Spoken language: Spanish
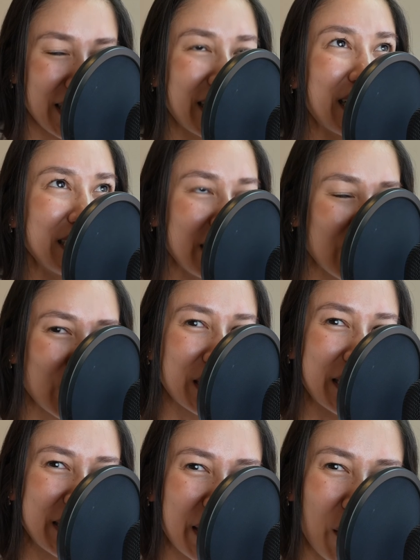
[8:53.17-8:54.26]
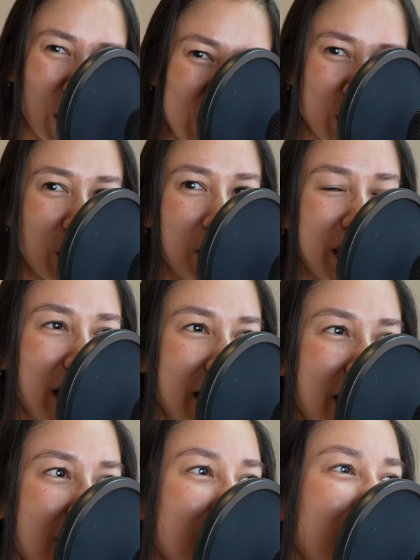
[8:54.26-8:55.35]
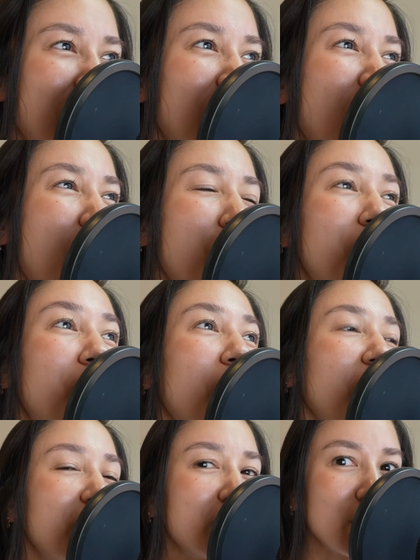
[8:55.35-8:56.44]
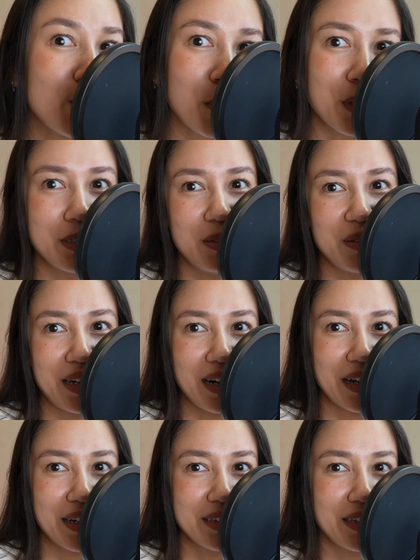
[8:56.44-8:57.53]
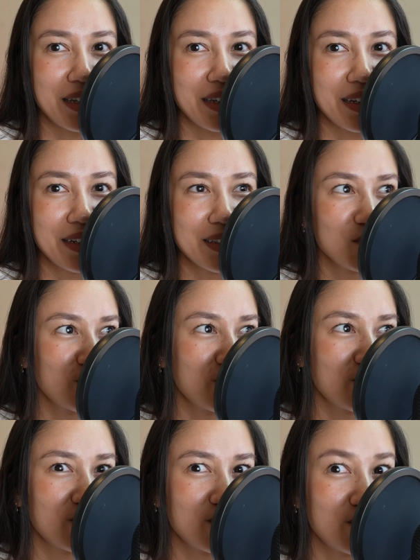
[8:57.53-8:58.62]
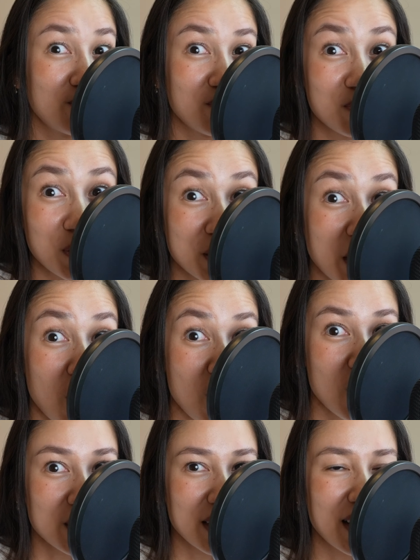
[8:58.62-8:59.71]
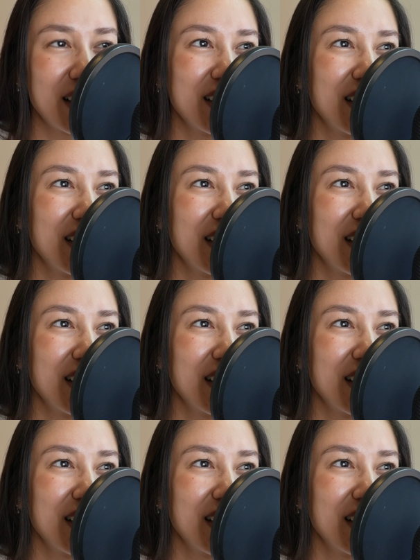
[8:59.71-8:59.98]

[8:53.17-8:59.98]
de 338 habitantes, por supuesto que la gente pues se conoce.